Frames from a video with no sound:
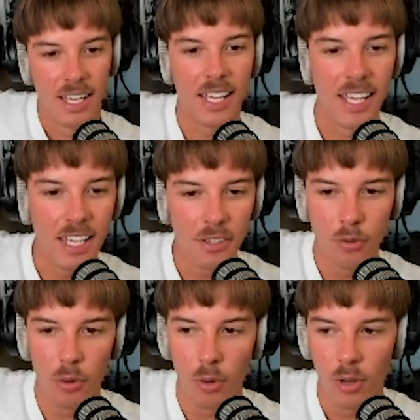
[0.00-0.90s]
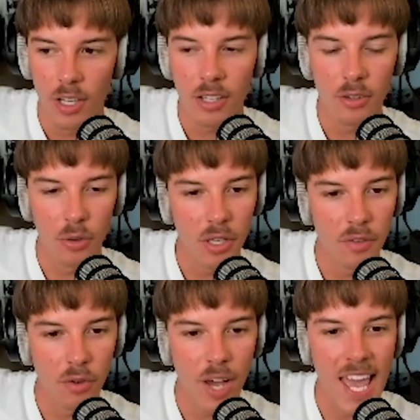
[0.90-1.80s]
irgendwo in der Nähe
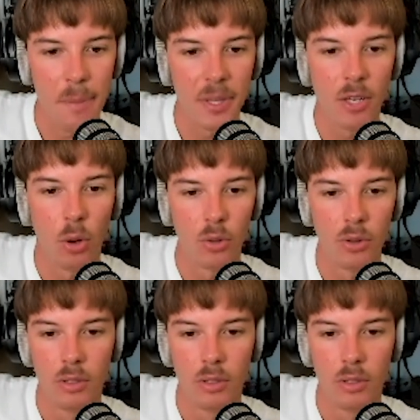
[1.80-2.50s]
von Epicon.